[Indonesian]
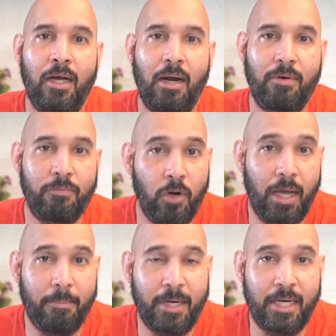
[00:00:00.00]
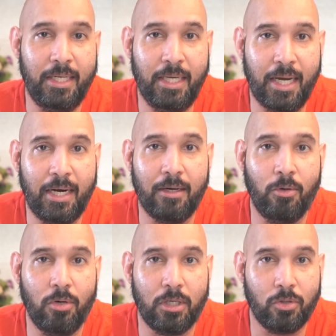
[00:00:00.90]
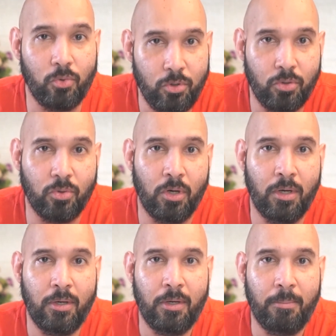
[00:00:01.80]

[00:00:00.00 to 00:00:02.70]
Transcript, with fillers: lawan Fulham dan ini adalah gol ketujuh